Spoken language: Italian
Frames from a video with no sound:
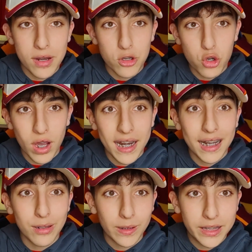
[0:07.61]
rigiocare
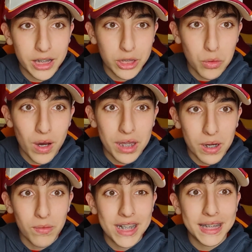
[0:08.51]
le nostre
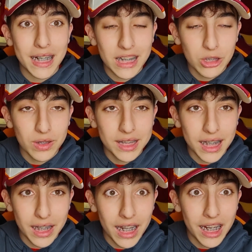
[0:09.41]
squadre vista la
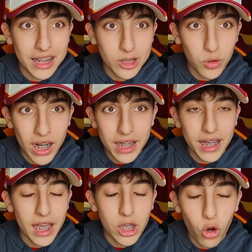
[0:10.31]
sosta delle nazionali
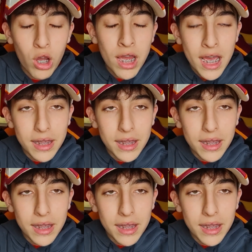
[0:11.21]
che io